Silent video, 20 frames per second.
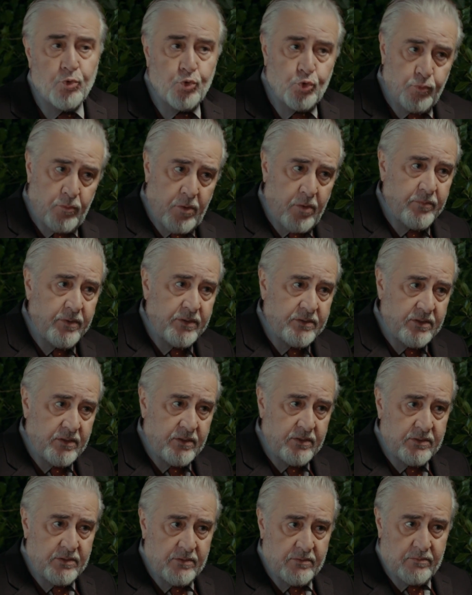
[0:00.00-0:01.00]
Cuma
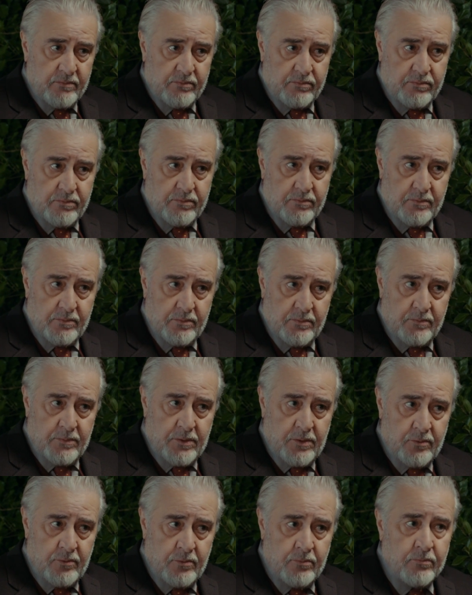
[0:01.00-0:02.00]
meselesi hmm,
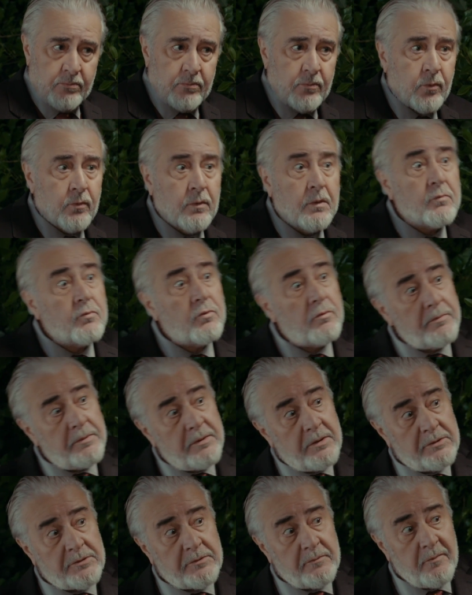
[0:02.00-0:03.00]
malum. Ondan
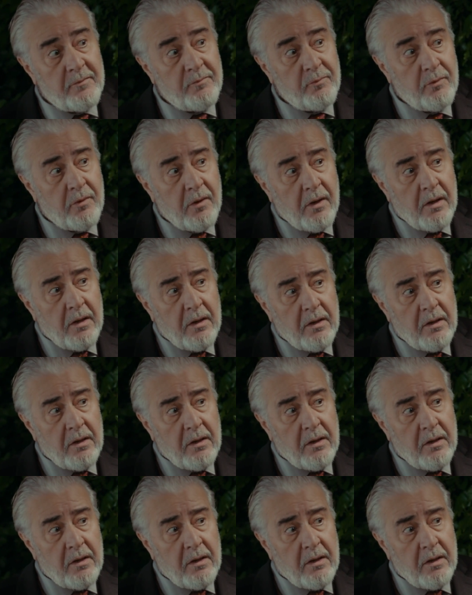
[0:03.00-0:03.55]
bir de şimdi bu